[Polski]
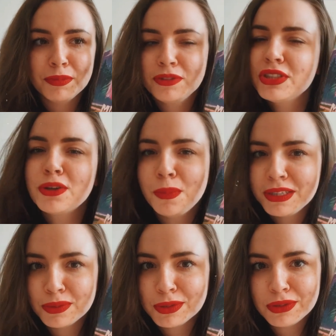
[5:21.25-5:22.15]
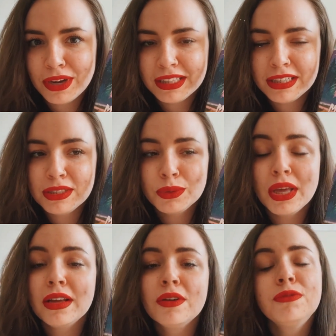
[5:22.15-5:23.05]
wszystko bardzo mocno
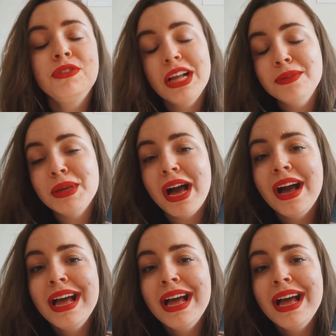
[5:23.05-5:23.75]
analizuje, uwielbia